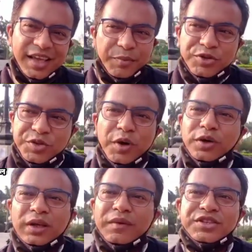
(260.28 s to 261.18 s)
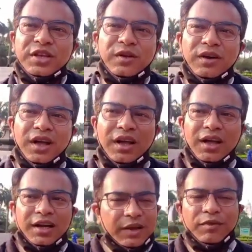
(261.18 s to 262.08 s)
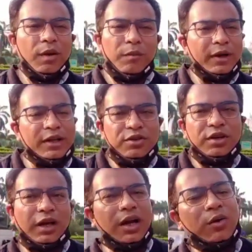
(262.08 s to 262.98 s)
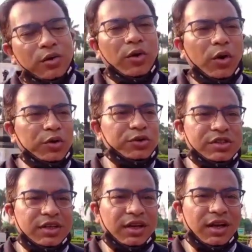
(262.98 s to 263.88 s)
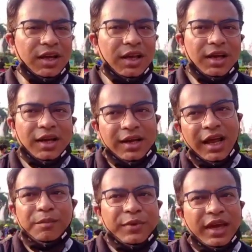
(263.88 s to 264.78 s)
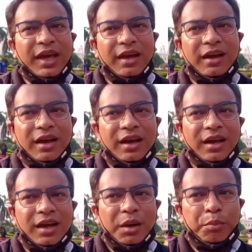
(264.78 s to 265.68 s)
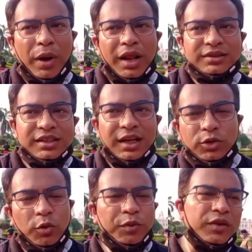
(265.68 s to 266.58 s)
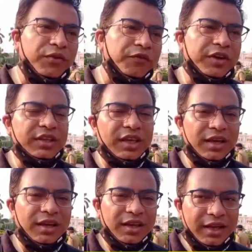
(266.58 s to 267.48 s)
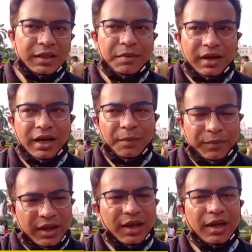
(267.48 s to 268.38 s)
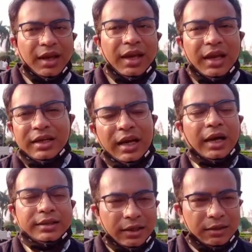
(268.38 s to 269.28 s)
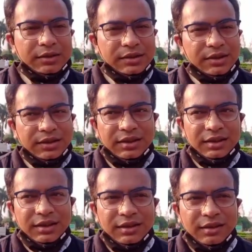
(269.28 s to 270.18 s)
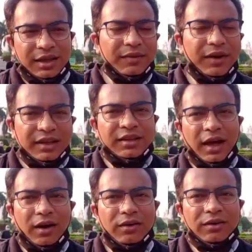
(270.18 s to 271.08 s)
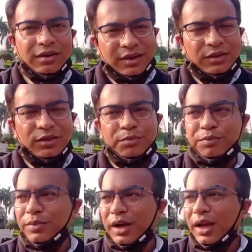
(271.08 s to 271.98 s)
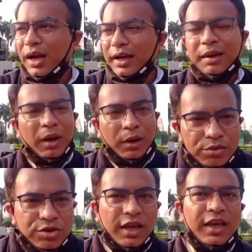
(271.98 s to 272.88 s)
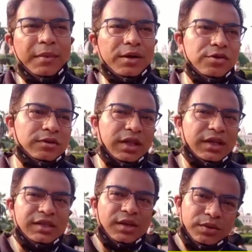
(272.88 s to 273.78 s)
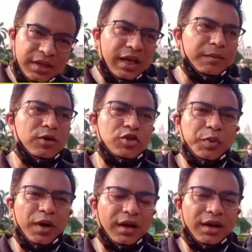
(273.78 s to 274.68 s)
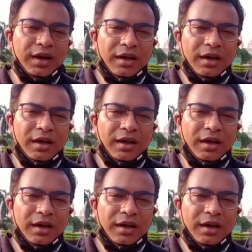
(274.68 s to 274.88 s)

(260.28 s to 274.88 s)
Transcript: এই পশ্চিমবঙ্গতে আমার ছিল না ডেভেলপমেন্টের জন্য টাকা কোনো খরচ হচ্ছে না ক্লাবকে পাড়াতে যারা ধমকি ফমকি দিয়ে রেখে দেবে ক্লাবকে টাকা দেওয়া হচ্ছে আরে ভাই দাও কিন্তু আগে মানুষ খেয়ে বাঁচুক তার নিজের অধিকার মানুষ পাক